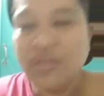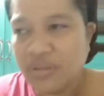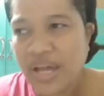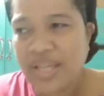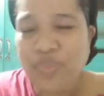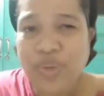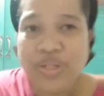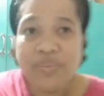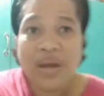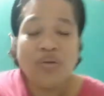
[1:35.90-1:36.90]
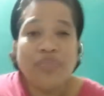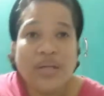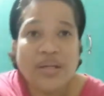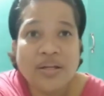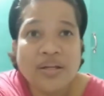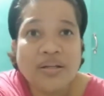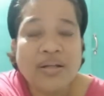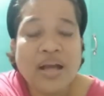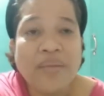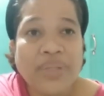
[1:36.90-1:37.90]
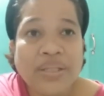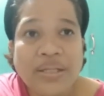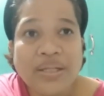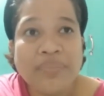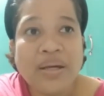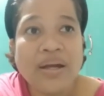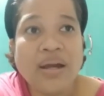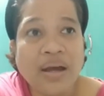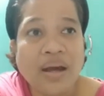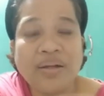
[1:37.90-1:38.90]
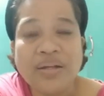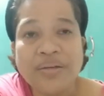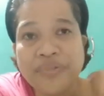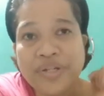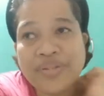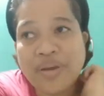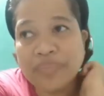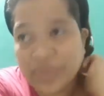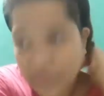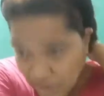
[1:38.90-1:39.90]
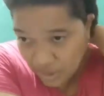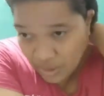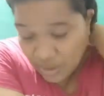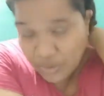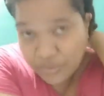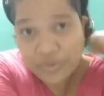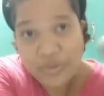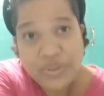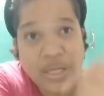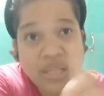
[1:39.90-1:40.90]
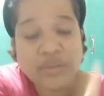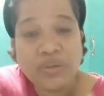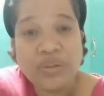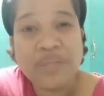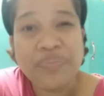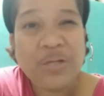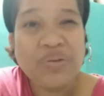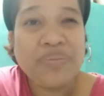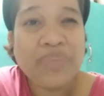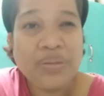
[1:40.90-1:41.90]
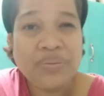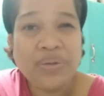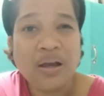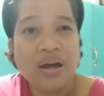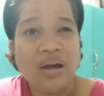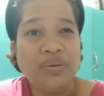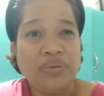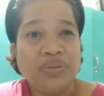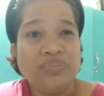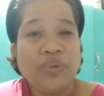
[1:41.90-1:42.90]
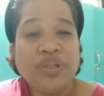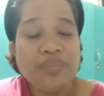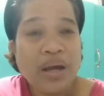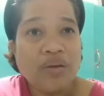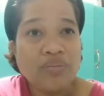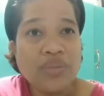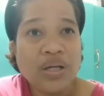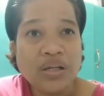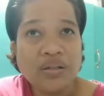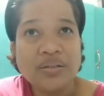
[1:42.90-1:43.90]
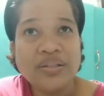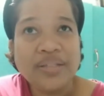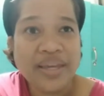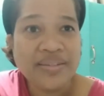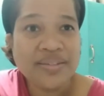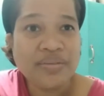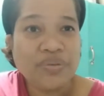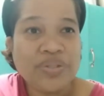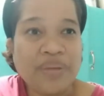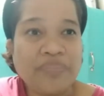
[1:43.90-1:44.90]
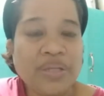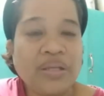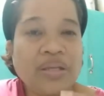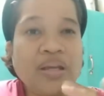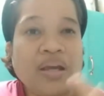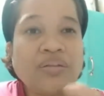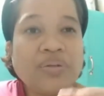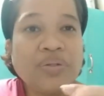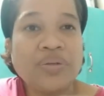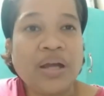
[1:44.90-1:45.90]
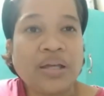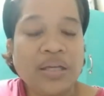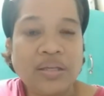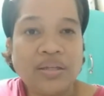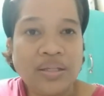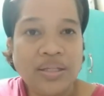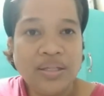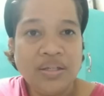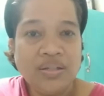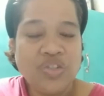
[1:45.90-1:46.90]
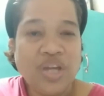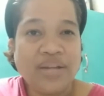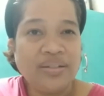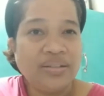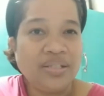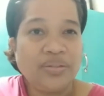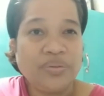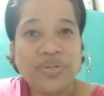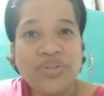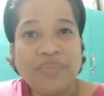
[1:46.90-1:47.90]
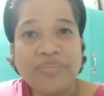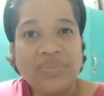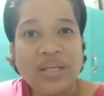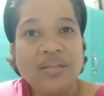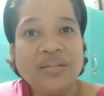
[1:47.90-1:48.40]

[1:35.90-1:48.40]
guys, pwede ba akong maggamit ng ibang account? Like, for example, yung phone na ito, na pero iba yung account, pwede ba akong mag-guest or something, i-add ko yung aking channel dito or something?